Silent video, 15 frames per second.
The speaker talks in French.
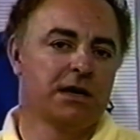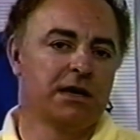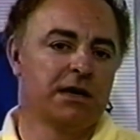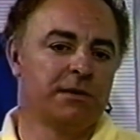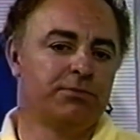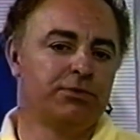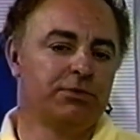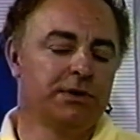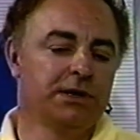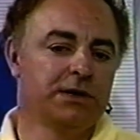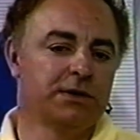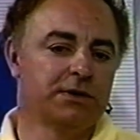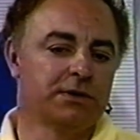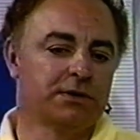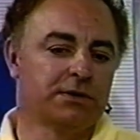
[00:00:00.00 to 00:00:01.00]
Et
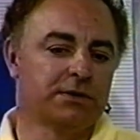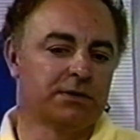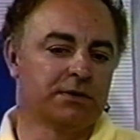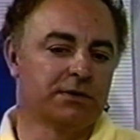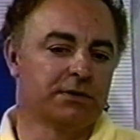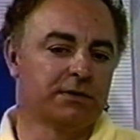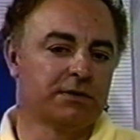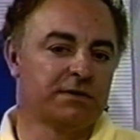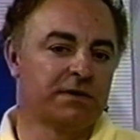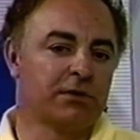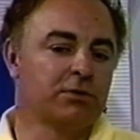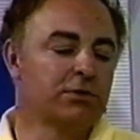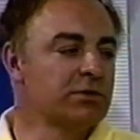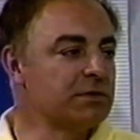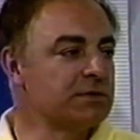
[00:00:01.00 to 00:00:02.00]
puis, euh, ça
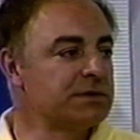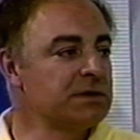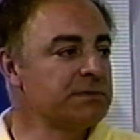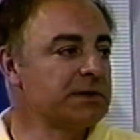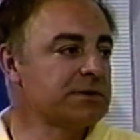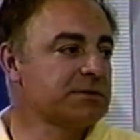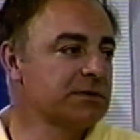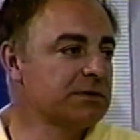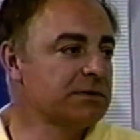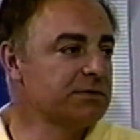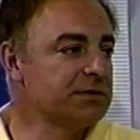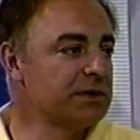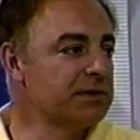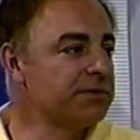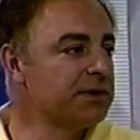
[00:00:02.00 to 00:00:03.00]
coûte aussi parce que
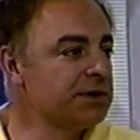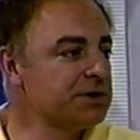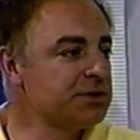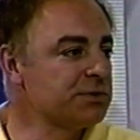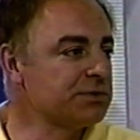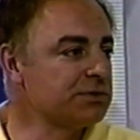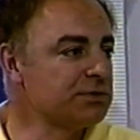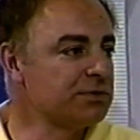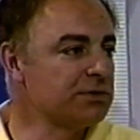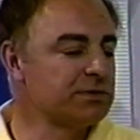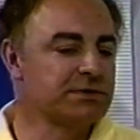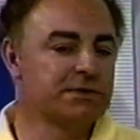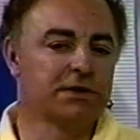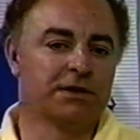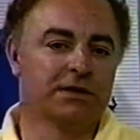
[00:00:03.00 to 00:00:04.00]
vous allez faire des choses autour
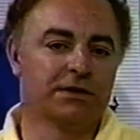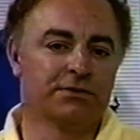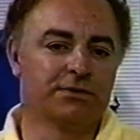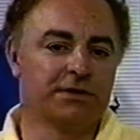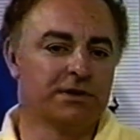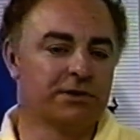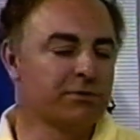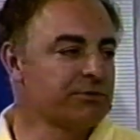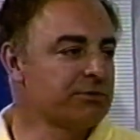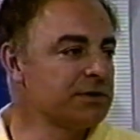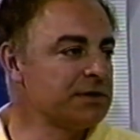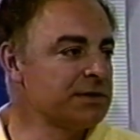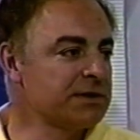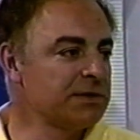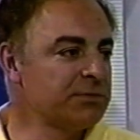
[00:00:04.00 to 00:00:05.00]
de cela. Hein. Vous allez
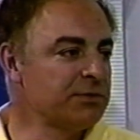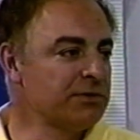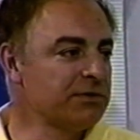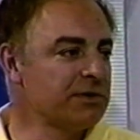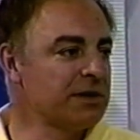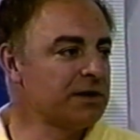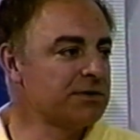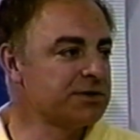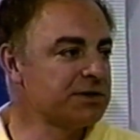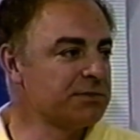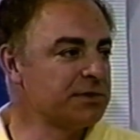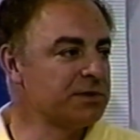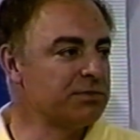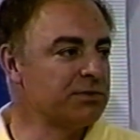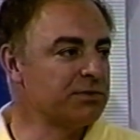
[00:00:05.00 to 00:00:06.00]
construire des tribunes, vous allez arranger un
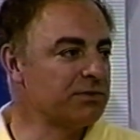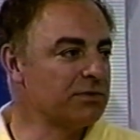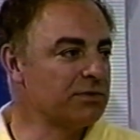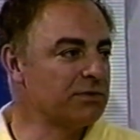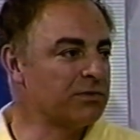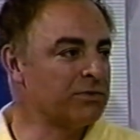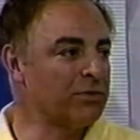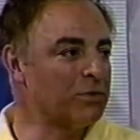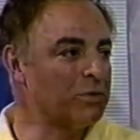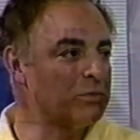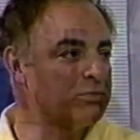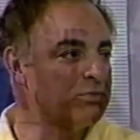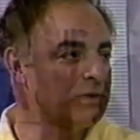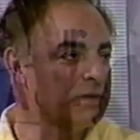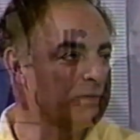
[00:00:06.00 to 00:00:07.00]
petit peu vos,
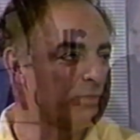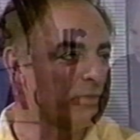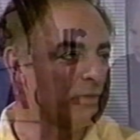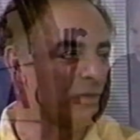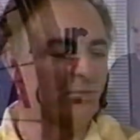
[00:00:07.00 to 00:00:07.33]
ronds-points pour que les